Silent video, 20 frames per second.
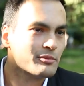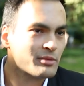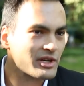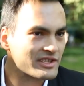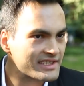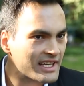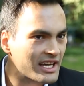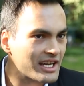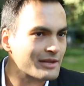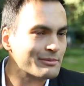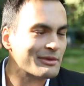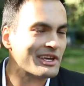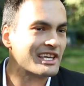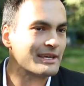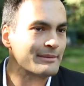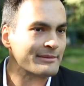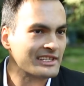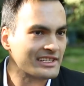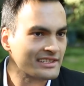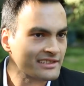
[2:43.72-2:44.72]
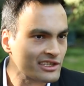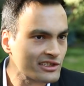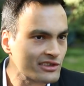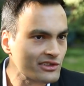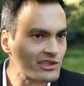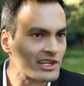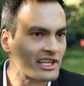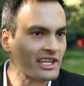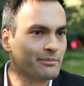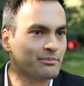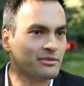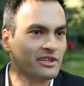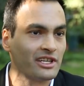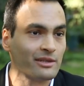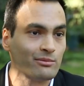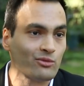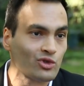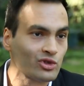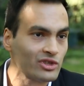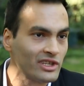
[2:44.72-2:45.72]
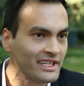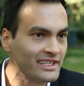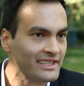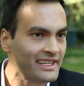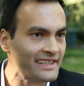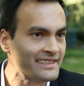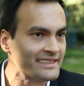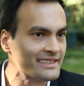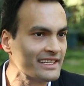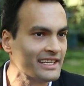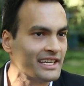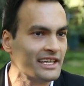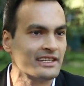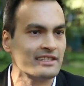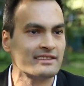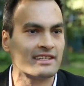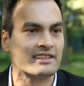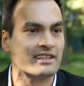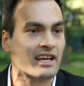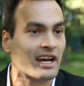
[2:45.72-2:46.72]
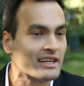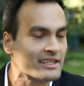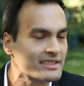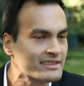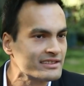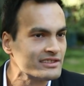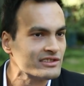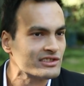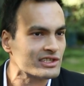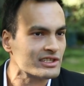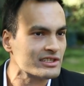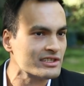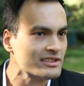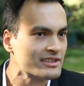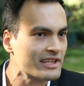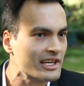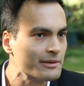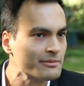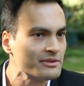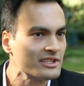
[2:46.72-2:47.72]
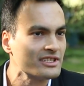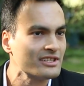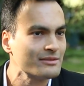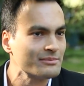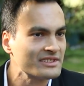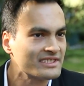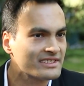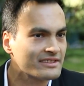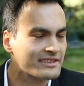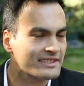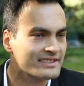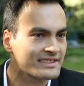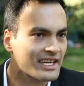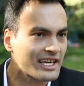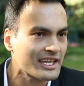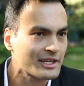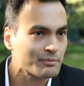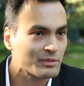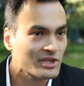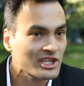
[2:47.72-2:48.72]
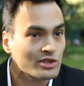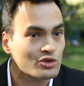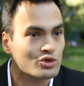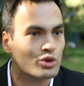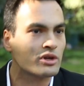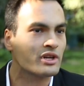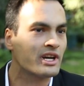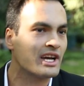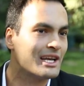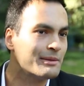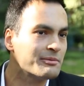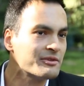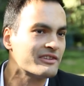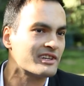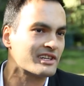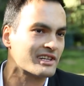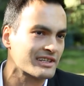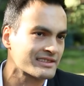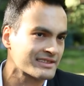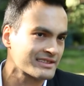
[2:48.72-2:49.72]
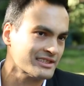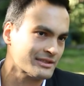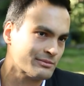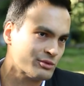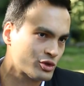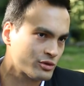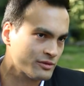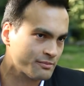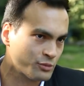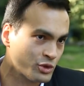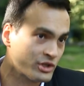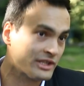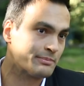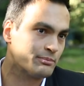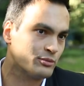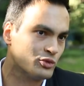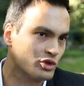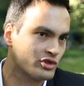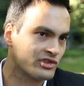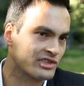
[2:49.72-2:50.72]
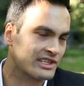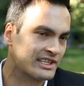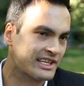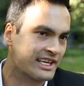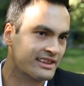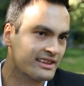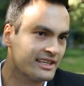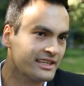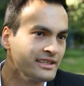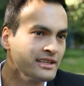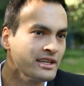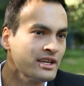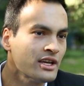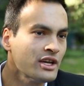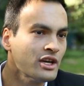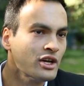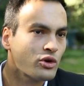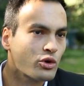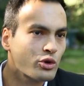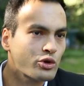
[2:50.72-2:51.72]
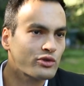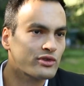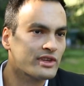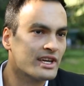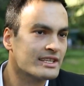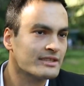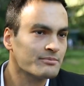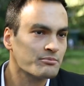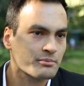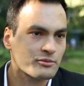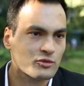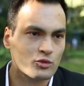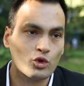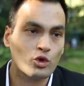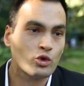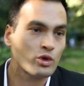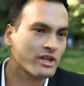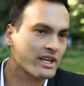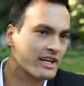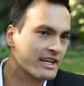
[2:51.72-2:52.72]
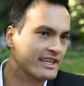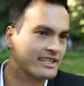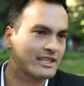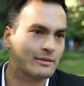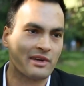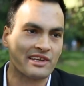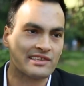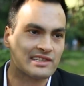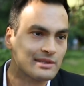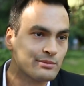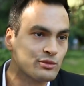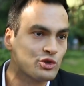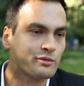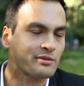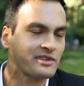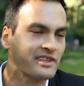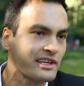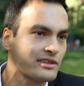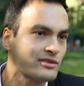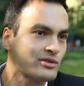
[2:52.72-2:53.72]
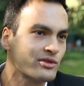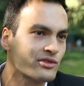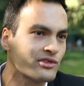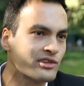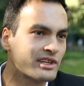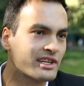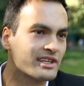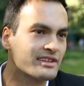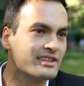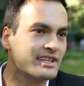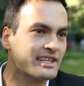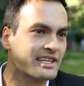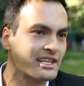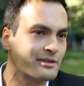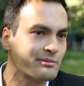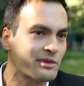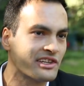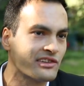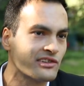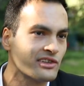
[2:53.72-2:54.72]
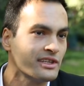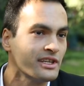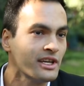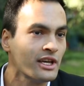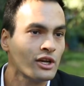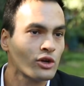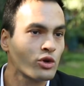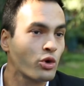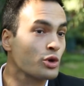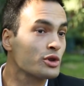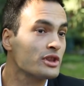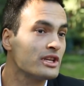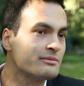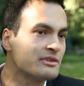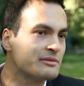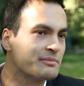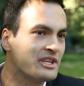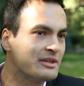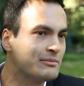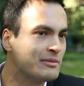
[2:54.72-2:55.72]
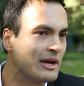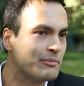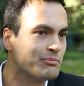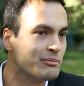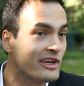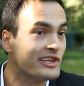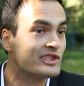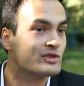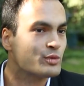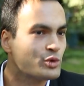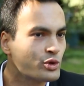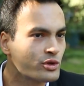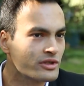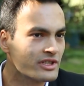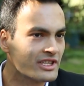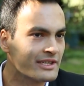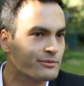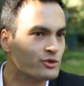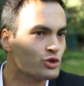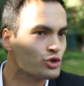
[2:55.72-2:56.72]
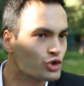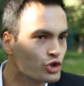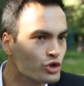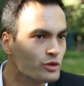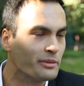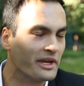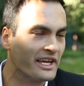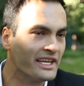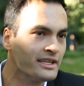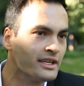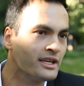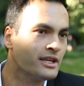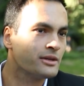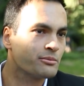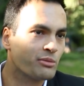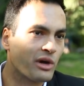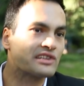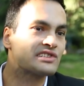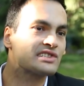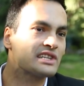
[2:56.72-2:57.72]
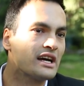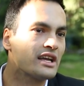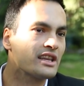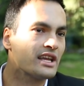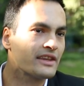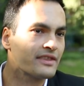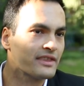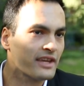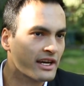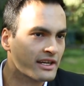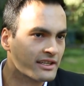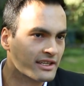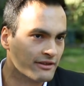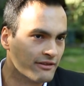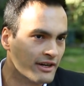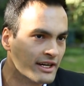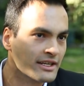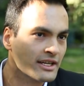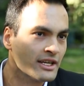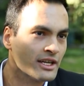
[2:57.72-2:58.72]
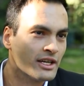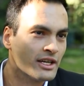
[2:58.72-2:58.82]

pazarlama ekipleri, satış ekipleri, müşteri desteği, tedarik zincirinin temin edilmesi vesaire birçok kalemi var aslında bütün bu tip büyük şirketlerin. O yüzden Google'a ya da başka büyük bir teknoloji şirketine girmek için kodlama bilmem mecbur gibi düşünmeyin. Başka alanlar da var.